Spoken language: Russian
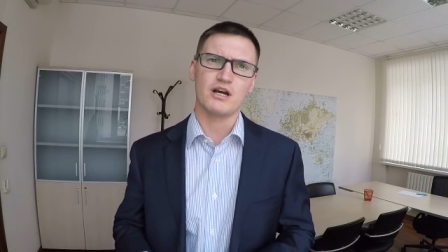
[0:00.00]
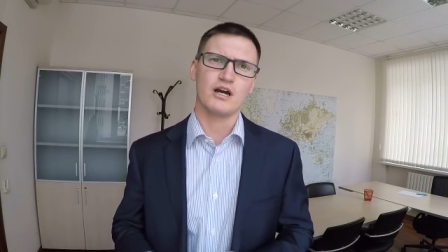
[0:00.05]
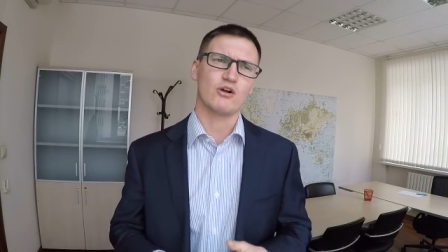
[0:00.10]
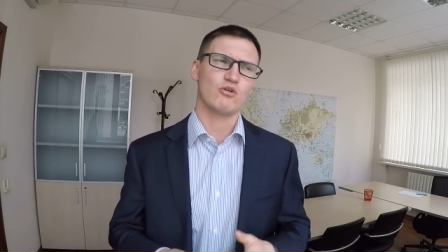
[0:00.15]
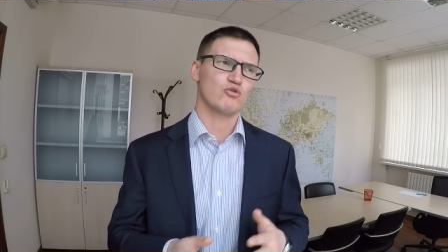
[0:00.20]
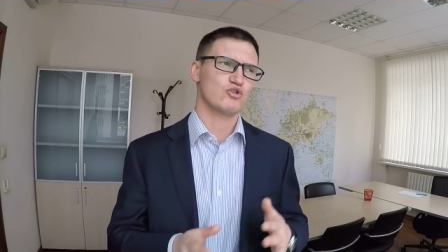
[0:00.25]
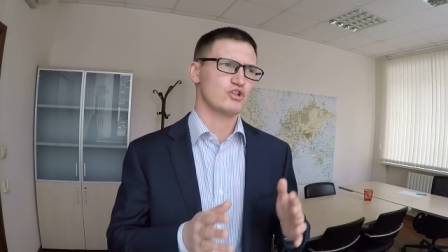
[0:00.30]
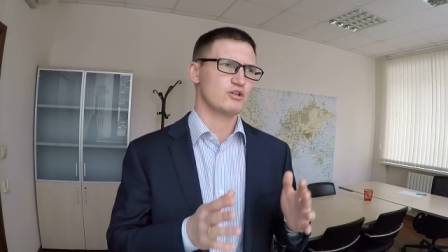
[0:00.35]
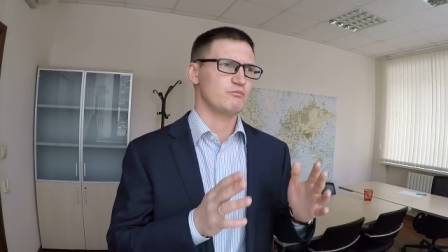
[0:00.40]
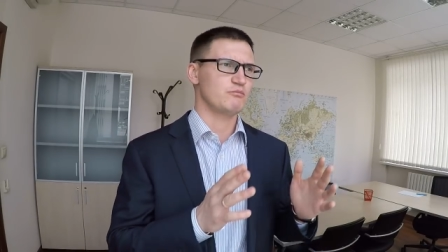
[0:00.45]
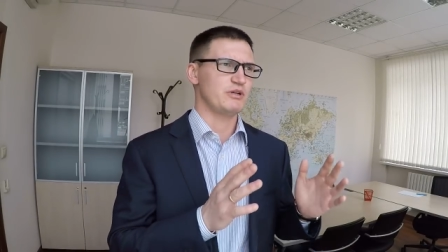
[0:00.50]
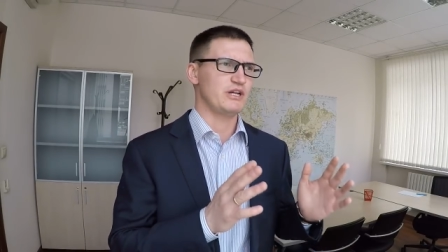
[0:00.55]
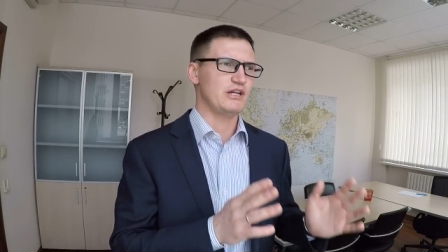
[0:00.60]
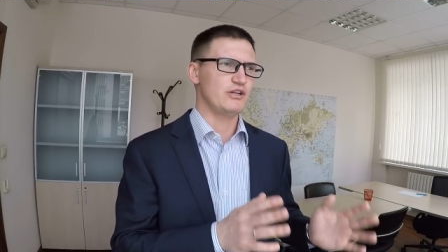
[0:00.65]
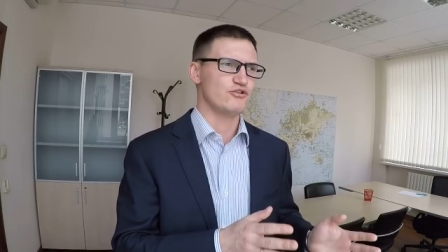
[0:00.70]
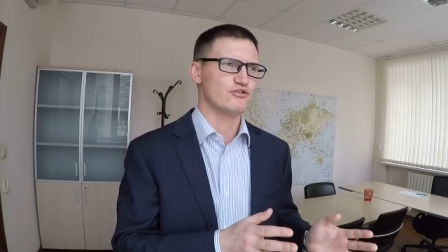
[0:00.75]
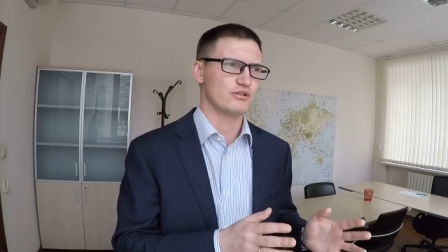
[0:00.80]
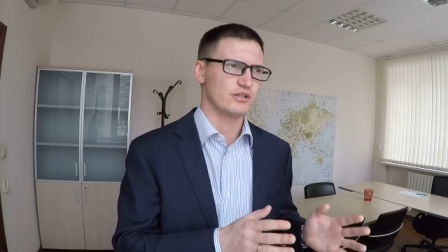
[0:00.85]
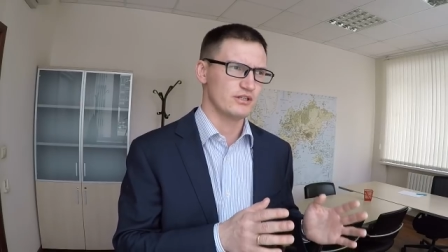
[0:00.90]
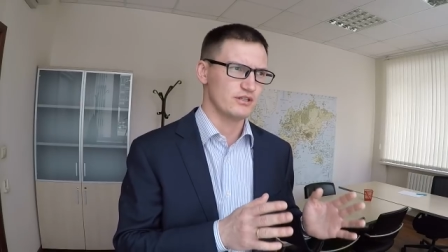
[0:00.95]
хорошая
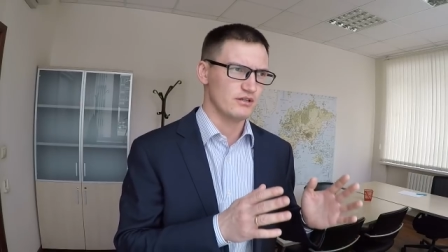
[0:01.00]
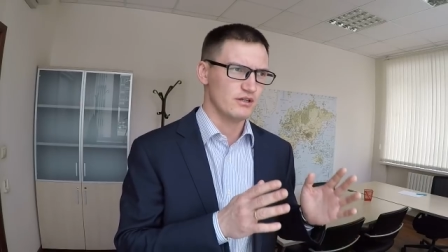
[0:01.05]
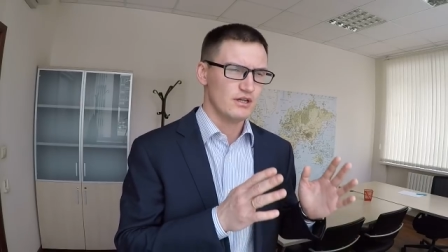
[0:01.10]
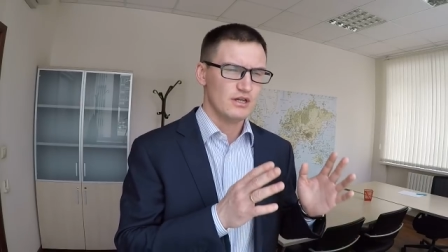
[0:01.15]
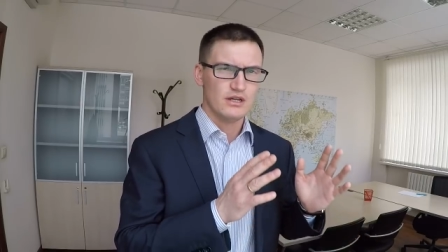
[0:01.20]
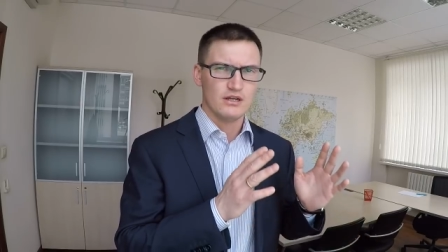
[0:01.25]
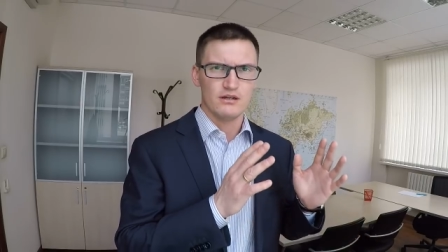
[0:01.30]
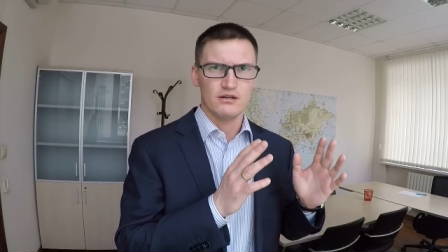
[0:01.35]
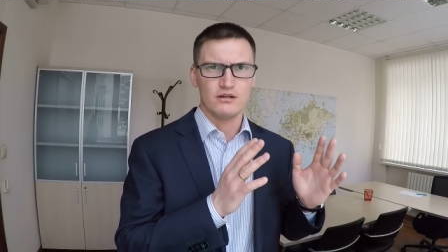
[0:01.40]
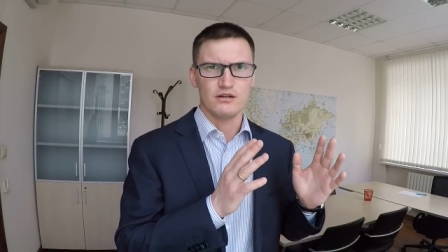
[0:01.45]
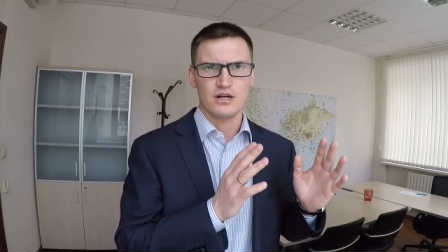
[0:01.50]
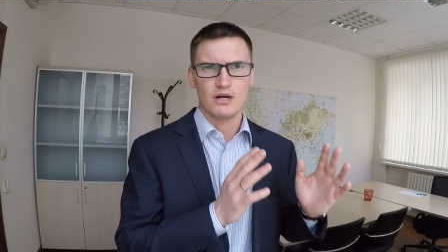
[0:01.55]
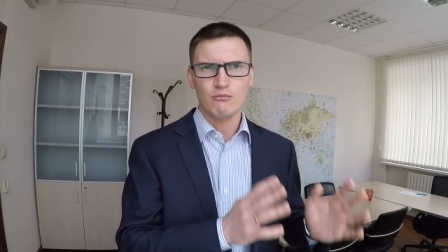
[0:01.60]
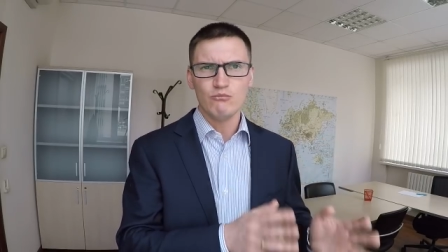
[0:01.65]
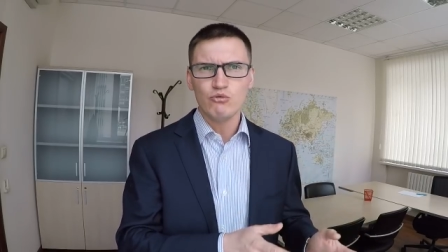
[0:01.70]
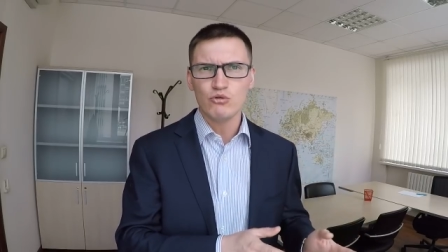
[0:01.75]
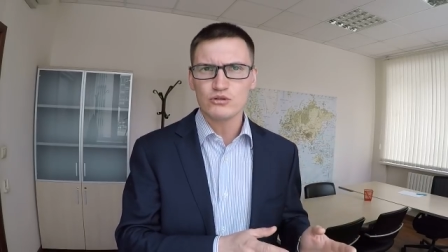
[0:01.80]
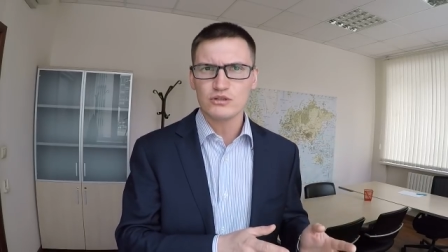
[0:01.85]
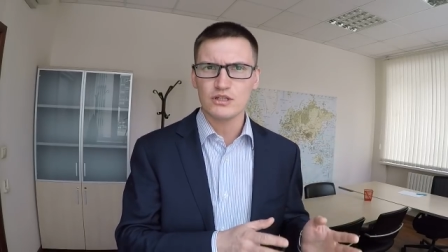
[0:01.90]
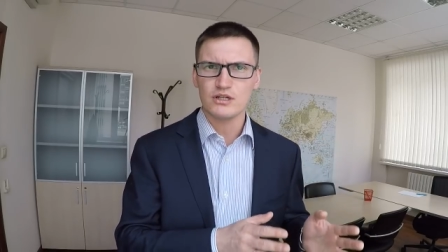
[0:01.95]
приличная э,
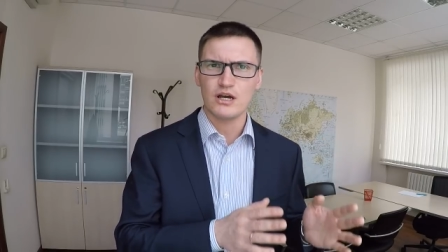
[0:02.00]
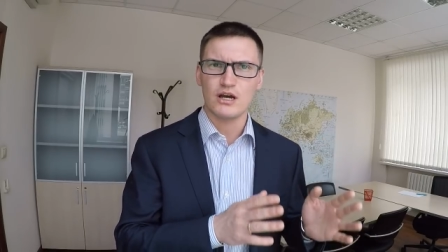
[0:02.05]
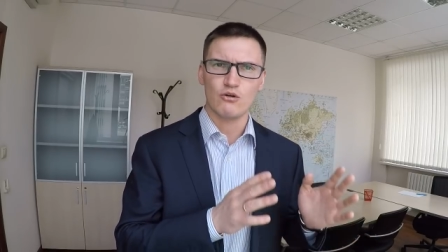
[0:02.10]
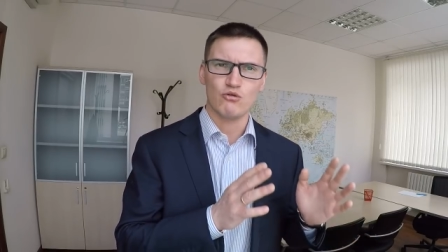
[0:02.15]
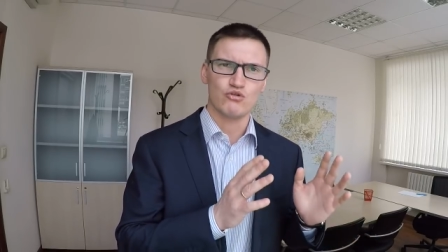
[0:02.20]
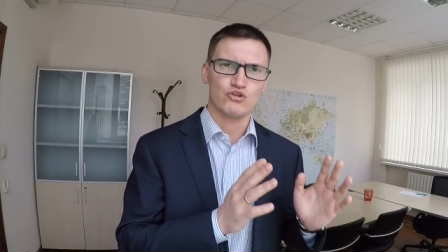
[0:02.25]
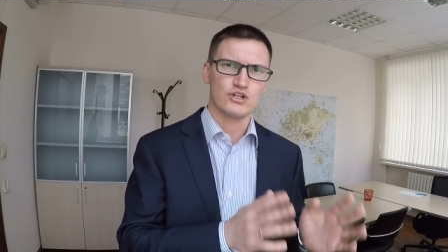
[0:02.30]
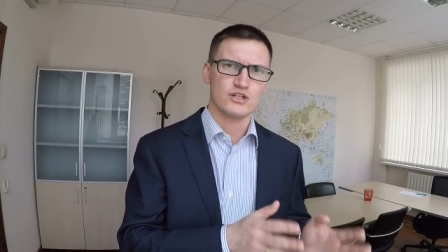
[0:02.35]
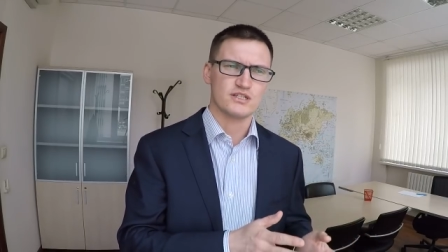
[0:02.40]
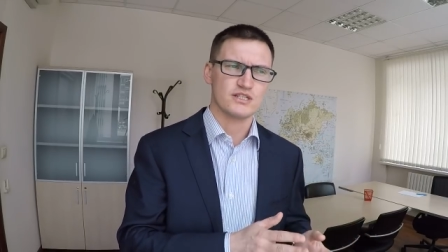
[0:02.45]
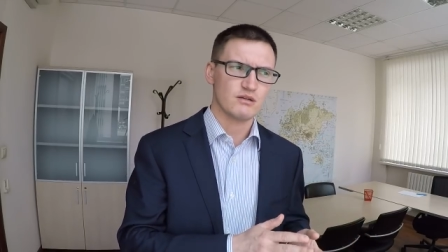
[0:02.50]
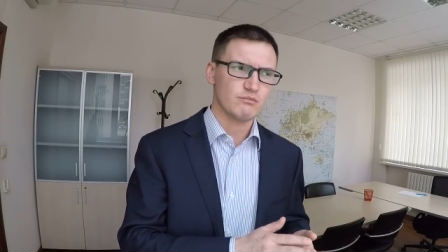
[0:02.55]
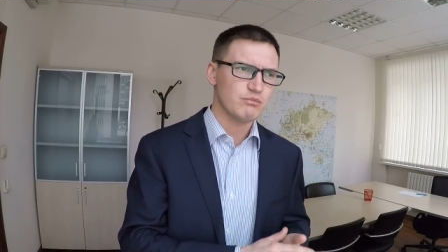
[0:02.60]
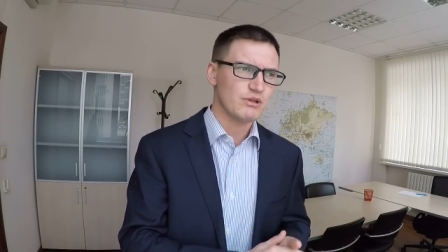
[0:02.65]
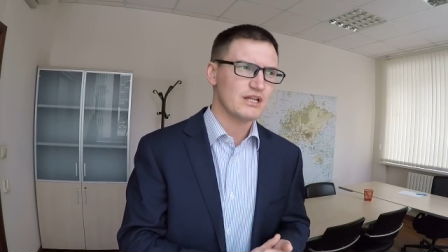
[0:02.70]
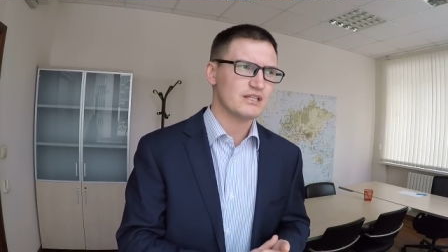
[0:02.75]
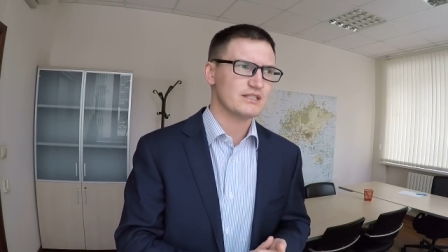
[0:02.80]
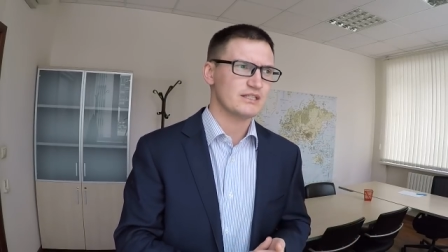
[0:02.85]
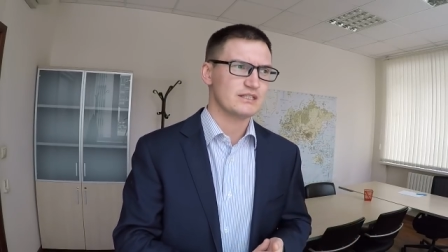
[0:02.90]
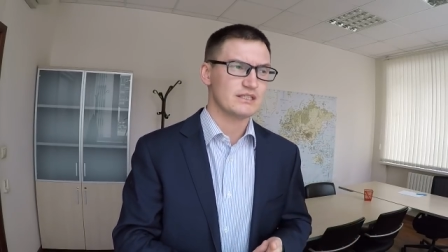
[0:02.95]
работа, хорошая
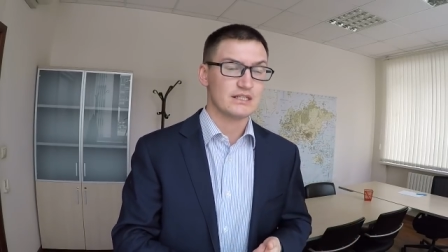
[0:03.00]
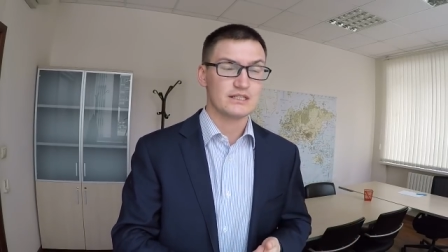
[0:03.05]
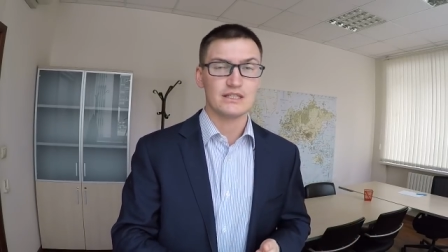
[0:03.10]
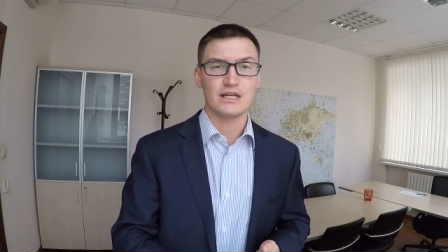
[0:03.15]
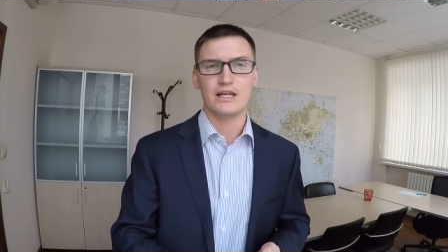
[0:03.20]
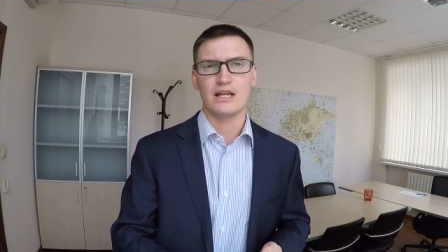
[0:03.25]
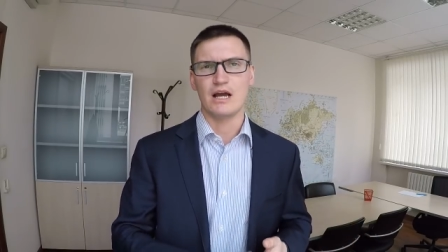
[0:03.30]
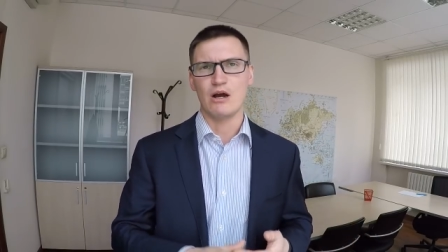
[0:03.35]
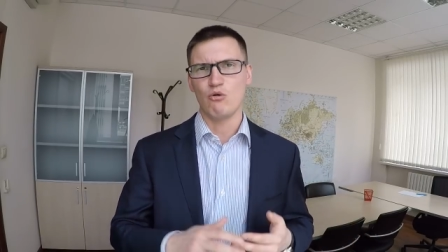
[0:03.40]
зарплата и так далее.